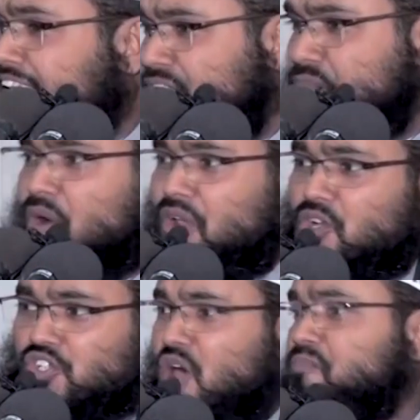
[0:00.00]

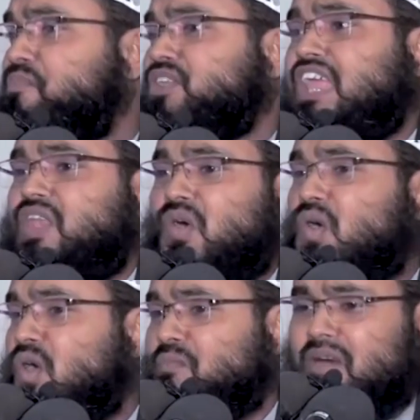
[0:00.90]
এরপরেও সম্পদের
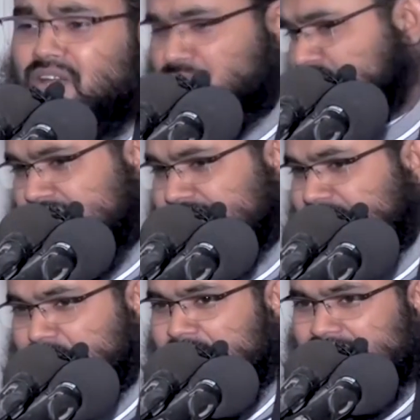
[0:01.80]
লোভ মানুষ
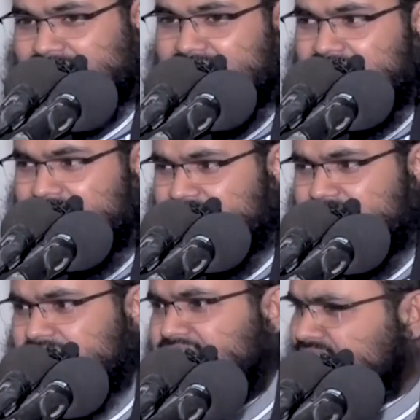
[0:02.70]
ছাড়তে পারে না
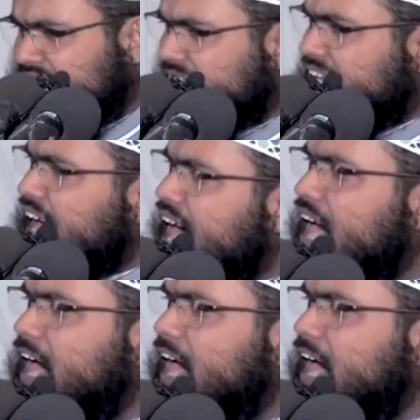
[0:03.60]
ঠিক কিনা